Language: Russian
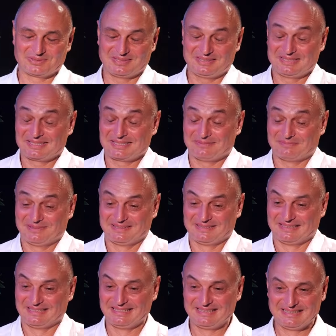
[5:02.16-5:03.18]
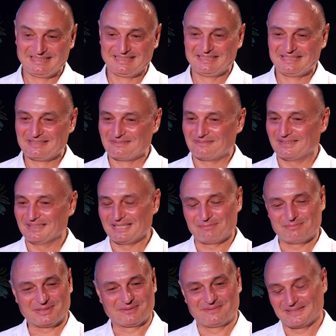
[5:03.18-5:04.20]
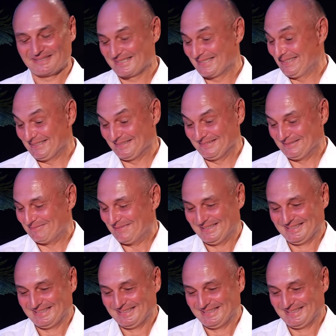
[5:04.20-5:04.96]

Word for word: с лишним, вода под форштенем